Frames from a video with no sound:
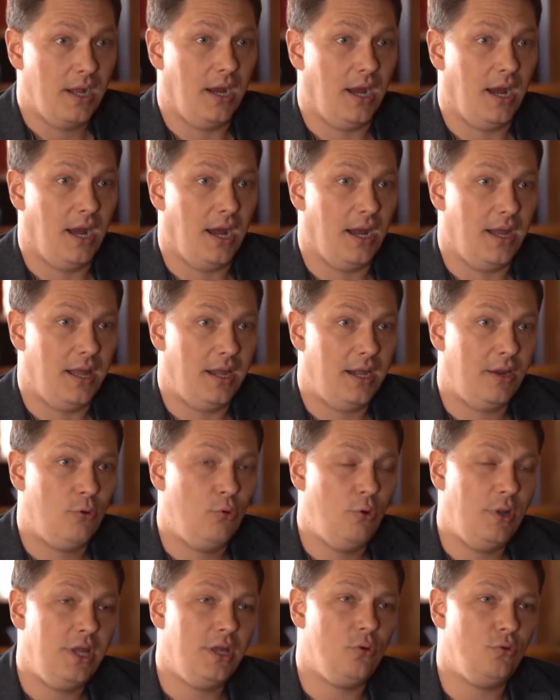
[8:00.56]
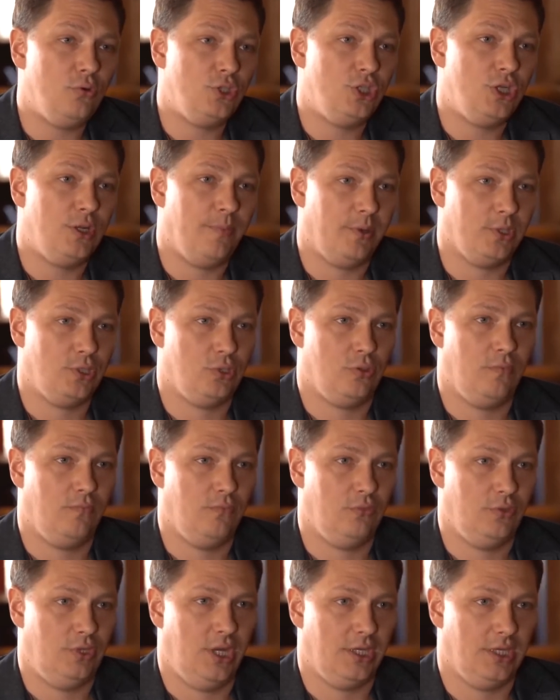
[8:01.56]
э, регулирующие
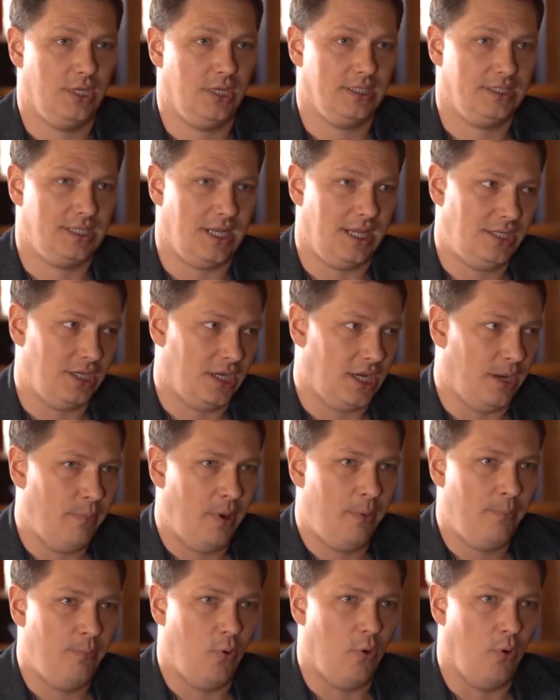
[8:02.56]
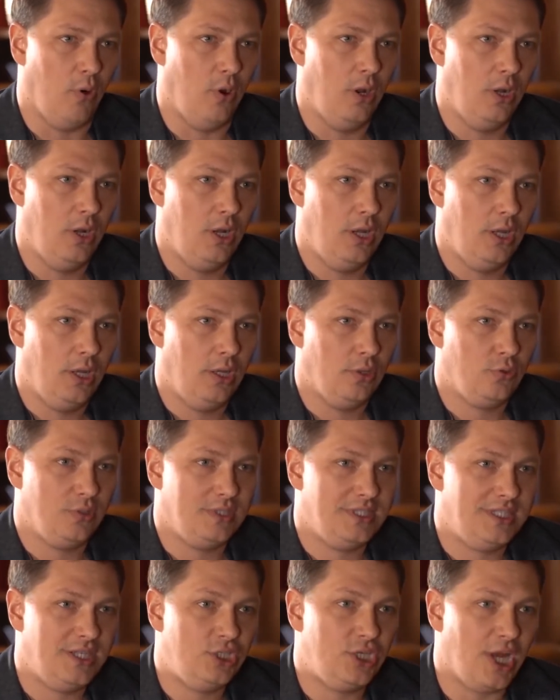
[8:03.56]
почтовую деятельность этих ММПО. То
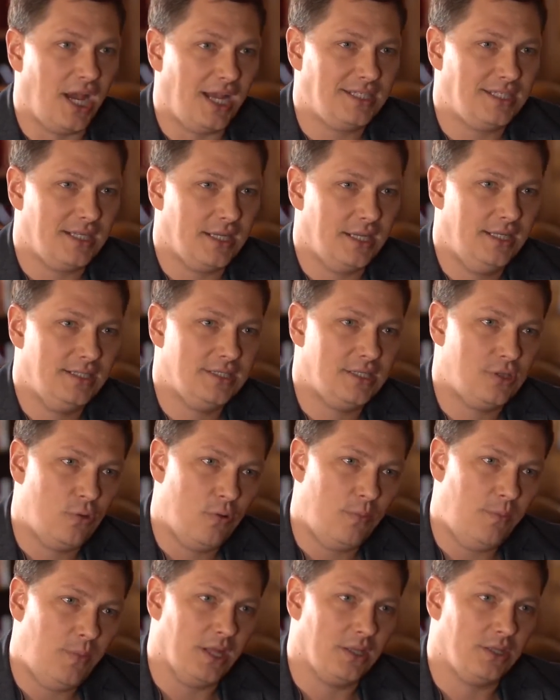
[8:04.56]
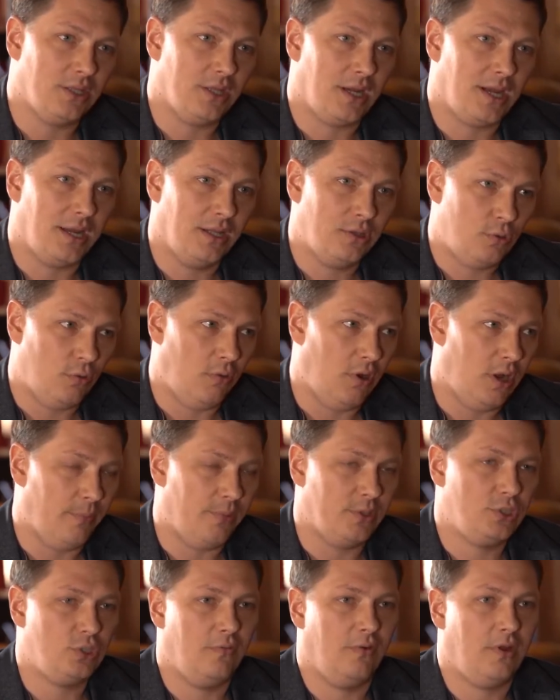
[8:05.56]
есть сейчас инструмент контроля
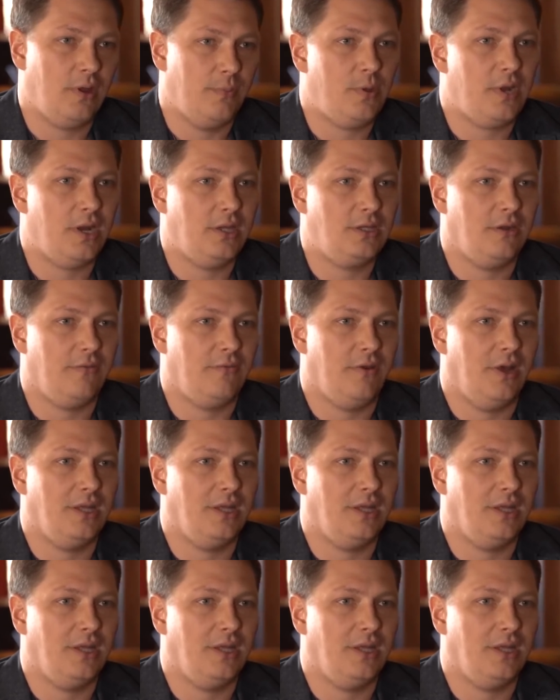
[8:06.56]
почтовых операторов